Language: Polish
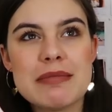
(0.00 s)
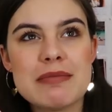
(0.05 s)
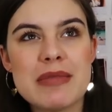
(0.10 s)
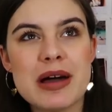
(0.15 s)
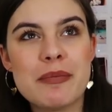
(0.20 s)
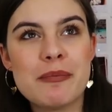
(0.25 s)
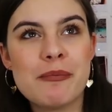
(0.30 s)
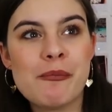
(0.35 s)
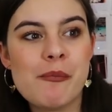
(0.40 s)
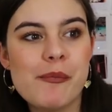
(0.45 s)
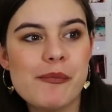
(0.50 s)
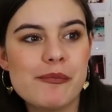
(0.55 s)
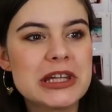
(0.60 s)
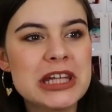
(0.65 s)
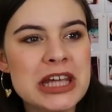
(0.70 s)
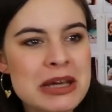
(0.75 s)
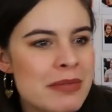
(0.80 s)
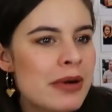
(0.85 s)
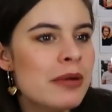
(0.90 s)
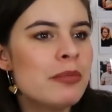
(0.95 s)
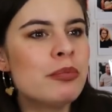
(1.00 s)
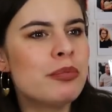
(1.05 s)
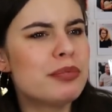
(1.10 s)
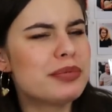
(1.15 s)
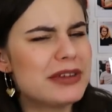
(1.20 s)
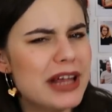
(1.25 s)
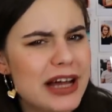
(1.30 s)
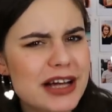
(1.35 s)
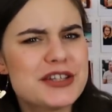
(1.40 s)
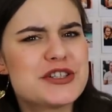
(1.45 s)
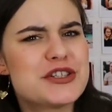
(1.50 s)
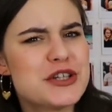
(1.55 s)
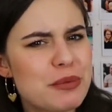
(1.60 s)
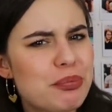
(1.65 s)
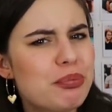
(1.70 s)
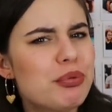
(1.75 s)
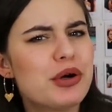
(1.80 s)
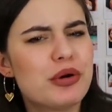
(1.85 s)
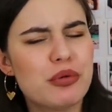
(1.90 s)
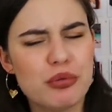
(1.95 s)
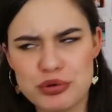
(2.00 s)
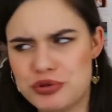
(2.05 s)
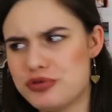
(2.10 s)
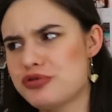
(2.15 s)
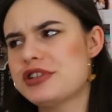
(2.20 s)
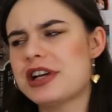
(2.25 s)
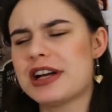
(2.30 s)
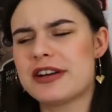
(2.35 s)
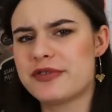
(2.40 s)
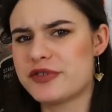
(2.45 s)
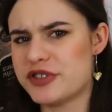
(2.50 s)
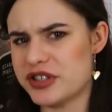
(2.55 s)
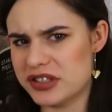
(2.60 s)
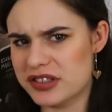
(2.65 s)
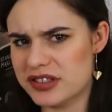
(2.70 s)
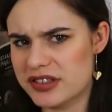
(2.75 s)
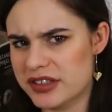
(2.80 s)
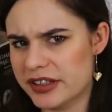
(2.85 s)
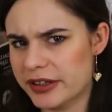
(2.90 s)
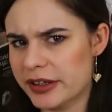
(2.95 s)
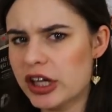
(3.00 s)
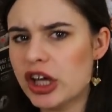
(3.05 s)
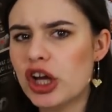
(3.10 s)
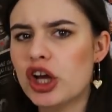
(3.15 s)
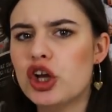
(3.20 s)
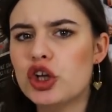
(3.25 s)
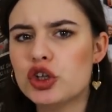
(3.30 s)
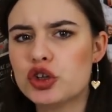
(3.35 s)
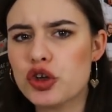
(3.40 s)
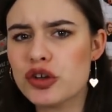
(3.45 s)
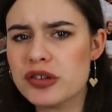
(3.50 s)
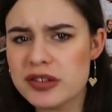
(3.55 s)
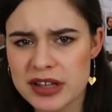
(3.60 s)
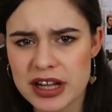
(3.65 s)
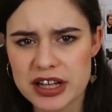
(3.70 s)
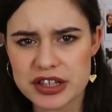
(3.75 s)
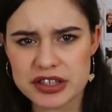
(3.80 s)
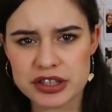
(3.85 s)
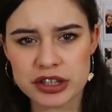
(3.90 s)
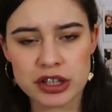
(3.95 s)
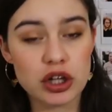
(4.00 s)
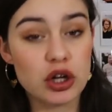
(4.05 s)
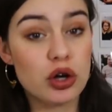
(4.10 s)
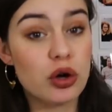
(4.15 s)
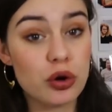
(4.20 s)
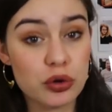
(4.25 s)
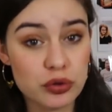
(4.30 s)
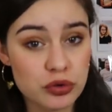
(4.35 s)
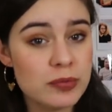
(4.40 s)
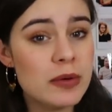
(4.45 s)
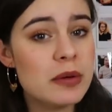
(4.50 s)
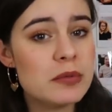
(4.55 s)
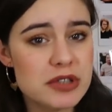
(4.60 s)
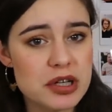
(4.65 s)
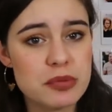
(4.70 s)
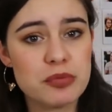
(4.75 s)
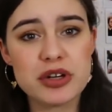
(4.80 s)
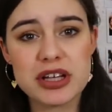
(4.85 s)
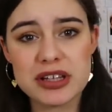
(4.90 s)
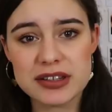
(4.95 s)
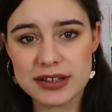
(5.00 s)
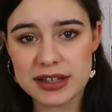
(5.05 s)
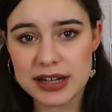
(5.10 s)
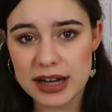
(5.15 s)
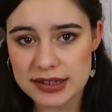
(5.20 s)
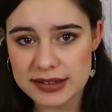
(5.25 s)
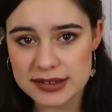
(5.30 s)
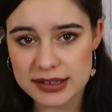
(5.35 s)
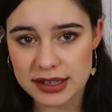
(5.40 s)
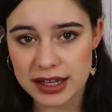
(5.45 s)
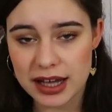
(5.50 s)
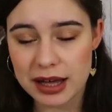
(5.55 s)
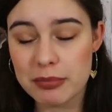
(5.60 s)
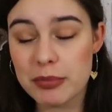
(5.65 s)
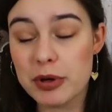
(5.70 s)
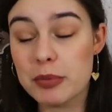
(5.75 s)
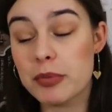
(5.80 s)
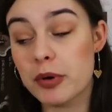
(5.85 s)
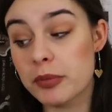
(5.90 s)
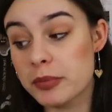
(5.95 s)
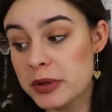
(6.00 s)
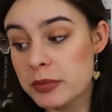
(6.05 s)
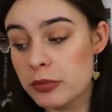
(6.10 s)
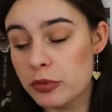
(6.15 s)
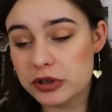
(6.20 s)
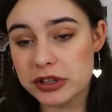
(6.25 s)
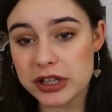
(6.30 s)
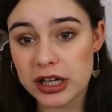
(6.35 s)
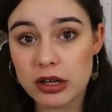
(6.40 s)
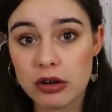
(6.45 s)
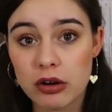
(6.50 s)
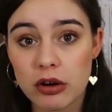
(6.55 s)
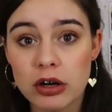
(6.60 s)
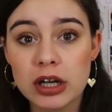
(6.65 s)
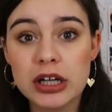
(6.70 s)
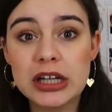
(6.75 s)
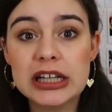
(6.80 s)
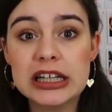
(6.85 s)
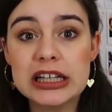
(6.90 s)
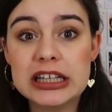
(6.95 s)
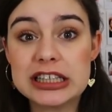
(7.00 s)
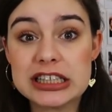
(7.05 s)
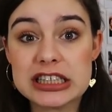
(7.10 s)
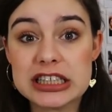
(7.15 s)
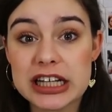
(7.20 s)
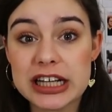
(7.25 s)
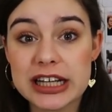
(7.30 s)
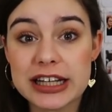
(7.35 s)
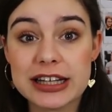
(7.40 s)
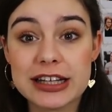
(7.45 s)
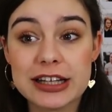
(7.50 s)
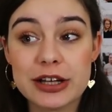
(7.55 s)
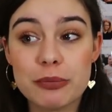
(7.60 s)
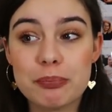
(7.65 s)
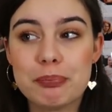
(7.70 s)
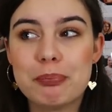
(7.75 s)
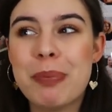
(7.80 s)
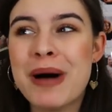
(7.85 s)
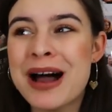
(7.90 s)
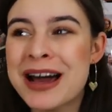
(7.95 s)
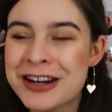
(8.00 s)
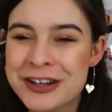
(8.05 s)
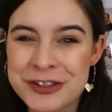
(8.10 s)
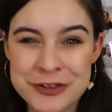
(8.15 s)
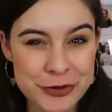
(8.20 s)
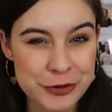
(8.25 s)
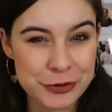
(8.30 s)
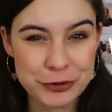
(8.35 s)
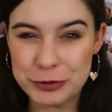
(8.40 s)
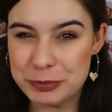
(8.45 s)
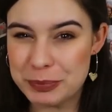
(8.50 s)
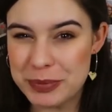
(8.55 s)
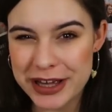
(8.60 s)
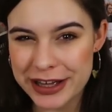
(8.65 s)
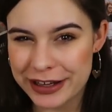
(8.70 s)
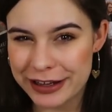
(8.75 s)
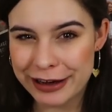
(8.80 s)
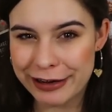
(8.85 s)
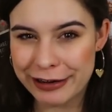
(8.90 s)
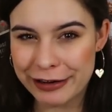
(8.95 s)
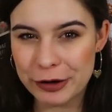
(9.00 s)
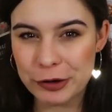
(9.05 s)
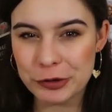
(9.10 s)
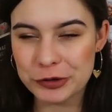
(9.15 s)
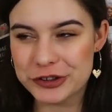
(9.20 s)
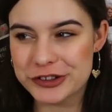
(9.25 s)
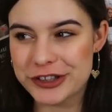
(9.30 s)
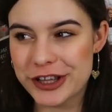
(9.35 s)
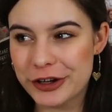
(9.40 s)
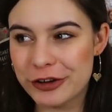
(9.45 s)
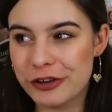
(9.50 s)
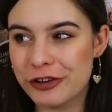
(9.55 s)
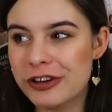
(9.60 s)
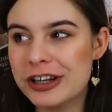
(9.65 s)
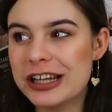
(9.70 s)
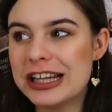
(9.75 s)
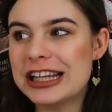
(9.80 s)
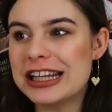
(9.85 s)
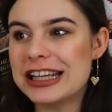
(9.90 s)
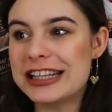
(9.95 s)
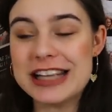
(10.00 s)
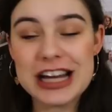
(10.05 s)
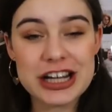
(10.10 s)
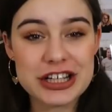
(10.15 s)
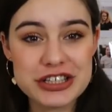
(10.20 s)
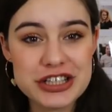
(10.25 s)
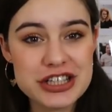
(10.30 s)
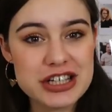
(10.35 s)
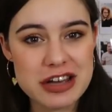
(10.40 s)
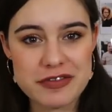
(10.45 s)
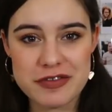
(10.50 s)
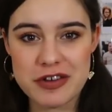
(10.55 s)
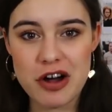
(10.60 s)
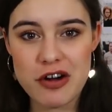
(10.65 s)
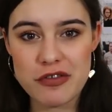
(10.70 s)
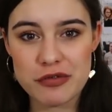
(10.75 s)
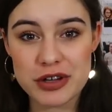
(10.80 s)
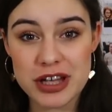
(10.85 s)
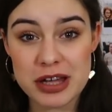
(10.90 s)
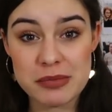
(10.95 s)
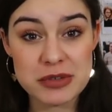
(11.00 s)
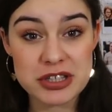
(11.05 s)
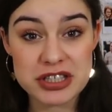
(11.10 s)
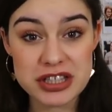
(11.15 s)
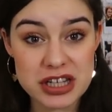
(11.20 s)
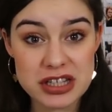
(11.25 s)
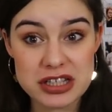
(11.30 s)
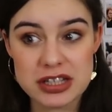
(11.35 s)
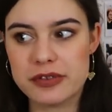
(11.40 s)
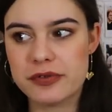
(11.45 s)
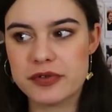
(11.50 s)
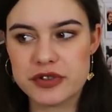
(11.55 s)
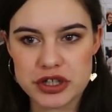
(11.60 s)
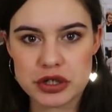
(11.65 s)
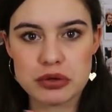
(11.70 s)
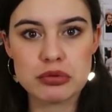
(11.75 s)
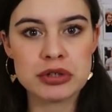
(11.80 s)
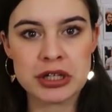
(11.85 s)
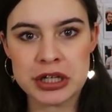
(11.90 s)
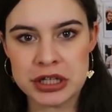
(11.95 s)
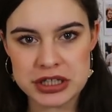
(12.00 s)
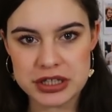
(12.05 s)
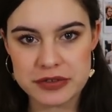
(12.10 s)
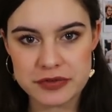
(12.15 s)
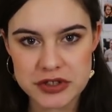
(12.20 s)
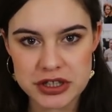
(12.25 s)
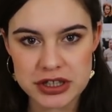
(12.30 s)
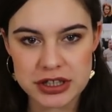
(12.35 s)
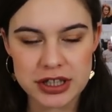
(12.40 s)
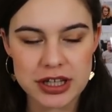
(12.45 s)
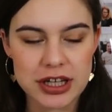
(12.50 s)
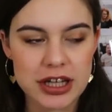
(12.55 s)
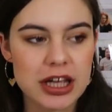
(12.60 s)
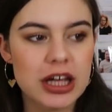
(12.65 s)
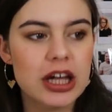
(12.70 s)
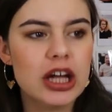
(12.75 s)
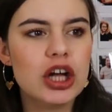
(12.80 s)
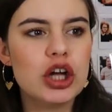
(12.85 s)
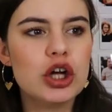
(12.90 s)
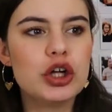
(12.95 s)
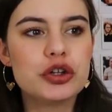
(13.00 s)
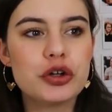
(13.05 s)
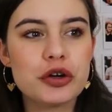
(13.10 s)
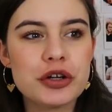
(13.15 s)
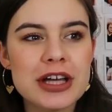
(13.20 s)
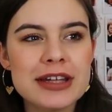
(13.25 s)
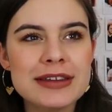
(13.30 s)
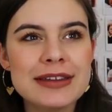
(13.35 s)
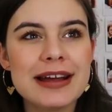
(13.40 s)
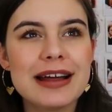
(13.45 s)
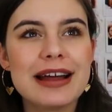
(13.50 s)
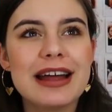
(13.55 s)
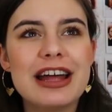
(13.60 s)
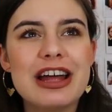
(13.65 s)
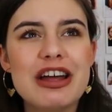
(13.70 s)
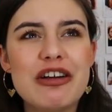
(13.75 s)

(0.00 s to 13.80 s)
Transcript: ja mam, nie mam tak ciepłych uczuć jak wszyscy. To znaczy, rozumiem czemu jest klasykiem, bo mimo tego, że bardzo odbiega od tego, jak dzisiaj wychowujemy dzieci, szczególnie dziewczynki, to jednak